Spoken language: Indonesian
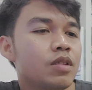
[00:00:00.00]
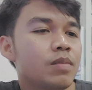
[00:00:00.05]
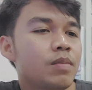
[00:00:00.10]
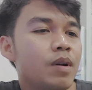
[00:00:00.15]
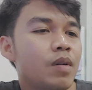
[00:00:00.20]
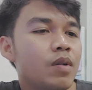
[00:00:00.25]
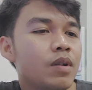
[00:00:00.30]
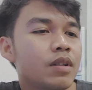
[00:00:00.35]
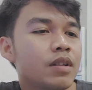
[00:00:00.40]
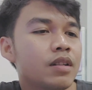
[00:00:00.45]
di
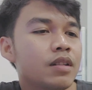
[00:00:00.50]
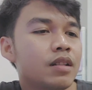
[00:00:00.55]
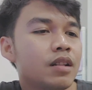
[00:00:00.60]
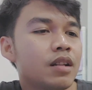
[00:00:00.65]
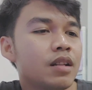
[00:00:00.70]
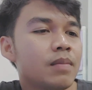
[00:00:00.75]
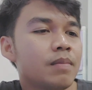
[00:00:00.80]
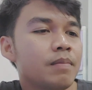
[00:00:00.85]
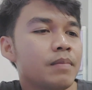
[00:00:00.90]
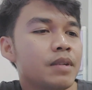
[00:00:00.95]
bawahnya
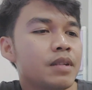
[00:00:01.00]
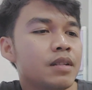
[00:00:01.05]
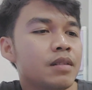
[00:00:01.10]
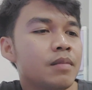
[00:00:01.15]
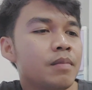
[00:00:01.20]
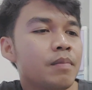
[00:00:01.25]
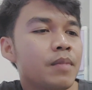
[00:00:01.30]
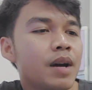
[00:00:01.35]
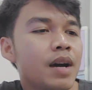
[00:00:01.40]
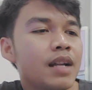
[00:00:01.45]

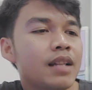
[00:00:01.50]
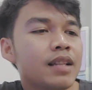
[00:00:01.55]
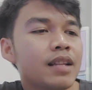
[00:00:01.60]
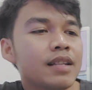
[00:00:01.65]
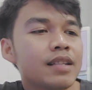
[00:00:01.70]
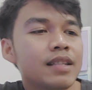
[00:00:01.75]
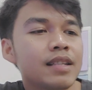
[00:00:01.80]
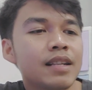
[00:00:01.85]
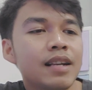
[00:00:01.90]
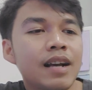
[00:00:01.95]
treatment
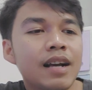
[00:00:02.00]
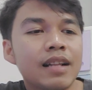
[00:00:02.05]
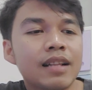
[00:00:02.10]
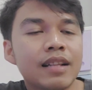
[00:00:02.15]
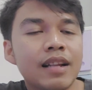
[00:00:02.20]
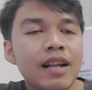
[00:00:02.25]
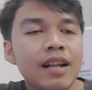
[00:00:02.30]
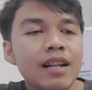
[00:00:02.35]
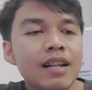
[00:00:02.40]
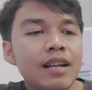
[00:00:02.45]
mengatasi
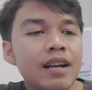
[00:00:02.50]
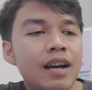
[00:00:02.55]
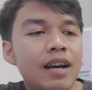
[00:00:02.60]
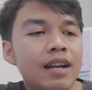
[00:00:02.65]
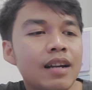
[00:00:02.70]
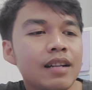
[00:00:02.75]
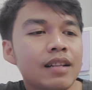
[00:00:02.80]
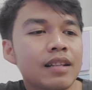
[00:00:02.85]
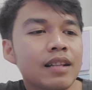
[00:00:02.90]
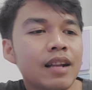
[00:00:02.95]
gatal
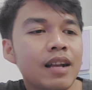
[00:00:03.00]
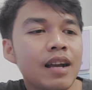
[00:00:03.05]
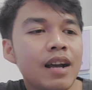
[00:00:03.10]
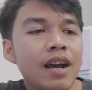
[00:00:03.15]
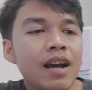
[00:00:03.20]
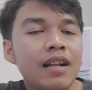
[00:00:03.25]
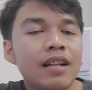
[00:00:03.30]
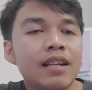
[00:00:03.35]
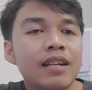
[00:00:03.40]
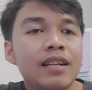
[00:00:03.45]

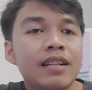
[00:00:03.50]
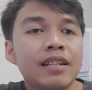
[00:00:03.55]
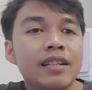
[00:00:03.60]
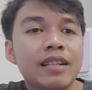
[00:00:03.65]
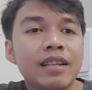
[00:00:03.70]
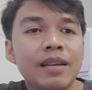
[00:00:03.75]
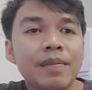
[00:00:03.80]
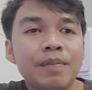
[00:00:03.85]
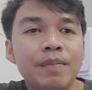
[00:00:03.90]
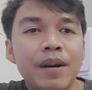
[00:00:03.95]
karena
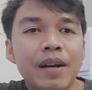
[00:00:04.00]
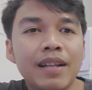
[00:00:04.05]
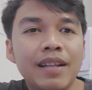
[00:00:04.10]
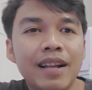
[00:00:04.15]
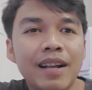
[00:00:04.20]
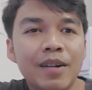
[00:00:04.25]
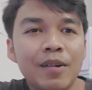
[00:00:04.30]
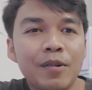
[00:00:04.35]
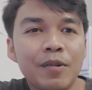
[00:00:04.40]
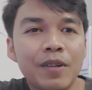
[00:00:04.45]
alergi
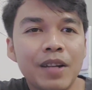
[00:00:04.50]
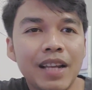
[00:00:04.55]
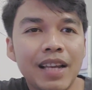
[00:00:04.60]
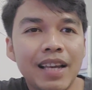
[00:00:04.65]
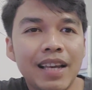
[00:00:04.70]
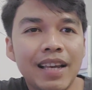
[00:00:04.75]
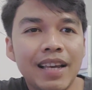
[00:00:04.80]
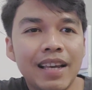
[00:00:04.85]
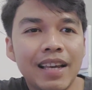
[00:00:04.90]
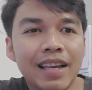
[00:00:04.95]
pada
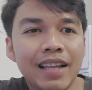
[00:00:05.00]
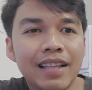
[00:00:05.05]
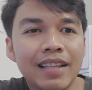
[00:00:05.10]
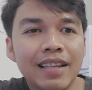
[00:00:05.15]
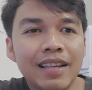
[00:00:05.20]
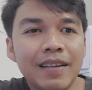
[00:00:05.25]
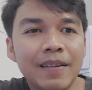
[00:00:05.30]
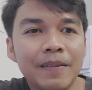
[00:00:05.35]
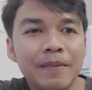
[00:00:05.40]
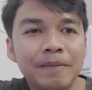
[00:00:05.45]
kulit
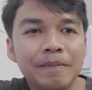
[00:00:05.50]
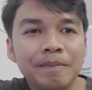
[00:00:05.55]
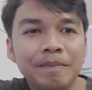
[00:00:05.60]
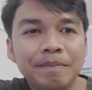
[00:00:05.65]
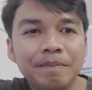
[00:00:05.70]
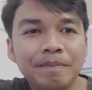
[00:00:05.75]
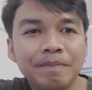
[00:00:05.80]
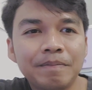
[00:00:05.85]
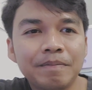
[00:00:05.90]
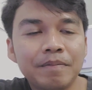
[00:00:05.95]
ya
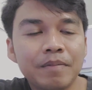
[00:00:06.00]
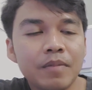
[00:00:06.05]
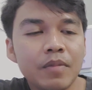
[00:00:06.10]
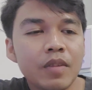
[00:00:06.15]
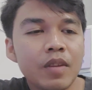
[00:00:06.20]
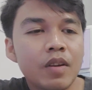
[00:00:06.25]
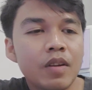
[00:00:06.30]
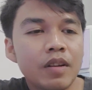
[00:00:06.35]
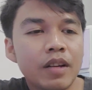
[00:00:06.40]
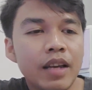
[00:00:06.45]

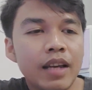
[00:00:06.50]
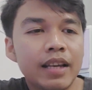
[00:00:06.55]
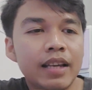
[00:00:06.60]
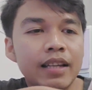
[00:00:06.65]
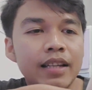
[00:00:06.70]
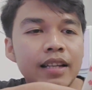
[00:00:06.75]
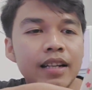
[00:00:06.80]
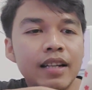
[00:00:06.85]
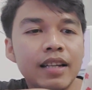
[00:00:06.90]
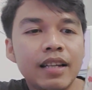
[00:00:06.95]
oke
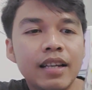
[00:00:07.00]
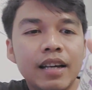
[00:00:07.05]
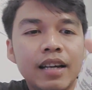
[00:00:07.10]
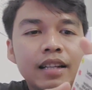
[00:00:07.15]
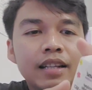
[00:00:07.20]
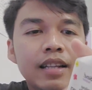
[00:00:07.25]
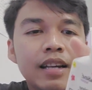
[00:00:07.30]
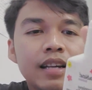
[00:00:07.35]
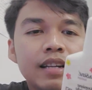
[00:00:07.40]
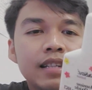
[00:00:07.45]
kita
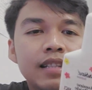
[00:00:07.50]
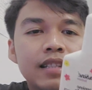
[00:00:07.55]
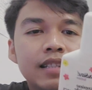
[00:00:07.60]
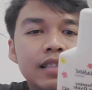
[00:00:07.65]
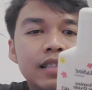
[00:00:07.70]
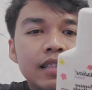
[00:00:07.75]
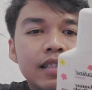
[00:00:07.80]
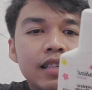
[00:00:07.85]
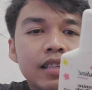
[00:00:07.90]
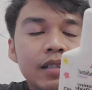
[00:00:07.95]
lihat dari
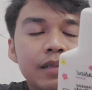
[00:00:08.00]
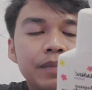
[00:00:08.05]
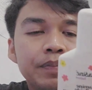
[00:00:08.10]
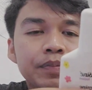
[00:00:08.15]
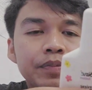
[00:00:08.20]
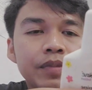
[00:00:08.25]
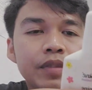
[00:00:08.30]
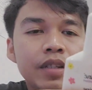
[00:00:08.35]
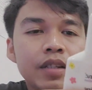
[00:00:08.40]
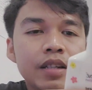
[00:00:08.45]
sini
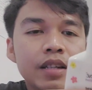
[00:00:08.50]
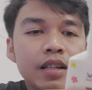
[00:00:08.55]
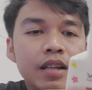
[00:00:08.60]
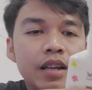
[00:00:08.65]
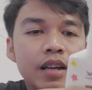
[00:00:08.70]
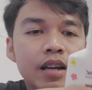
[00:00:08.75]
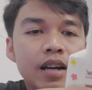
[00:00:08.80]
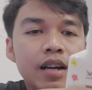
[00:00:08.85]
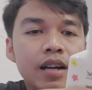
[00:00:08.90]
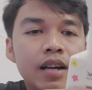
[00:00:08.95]

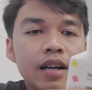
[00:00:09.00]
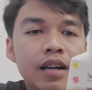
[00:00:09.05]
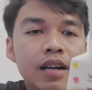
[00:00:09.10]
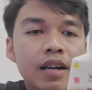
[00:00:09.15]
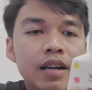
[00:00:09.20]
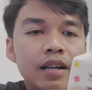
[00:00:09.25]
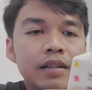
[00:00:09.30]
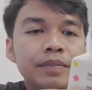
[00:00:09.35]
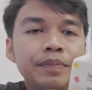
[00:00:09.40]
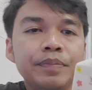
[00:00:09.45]

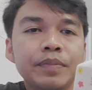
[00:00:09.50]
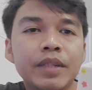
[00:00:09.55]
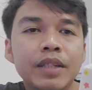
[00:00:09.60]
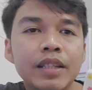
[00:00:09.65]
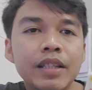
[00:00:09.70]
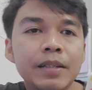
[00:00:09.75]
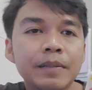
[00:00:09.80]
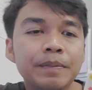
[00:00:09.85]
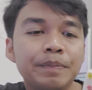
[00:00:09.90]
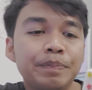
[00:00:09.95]
uh,
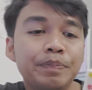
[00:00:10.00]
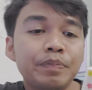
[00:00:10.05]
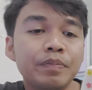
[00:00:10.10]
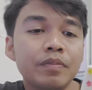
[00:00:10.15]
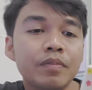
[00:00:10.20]
jadi